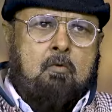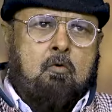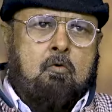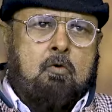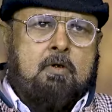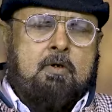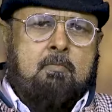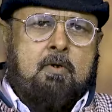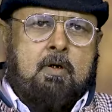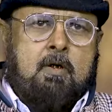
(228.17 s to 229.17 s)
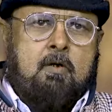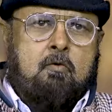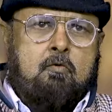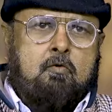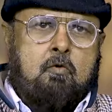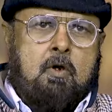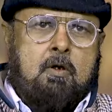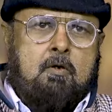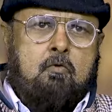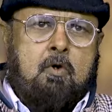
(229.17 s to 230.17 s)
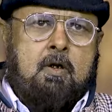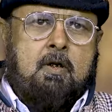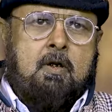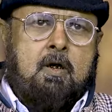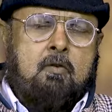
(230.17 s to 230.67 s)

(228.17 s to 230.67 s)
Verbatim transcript: लोगों ने जब रेडियो ज्वाइन ज्वाइन किया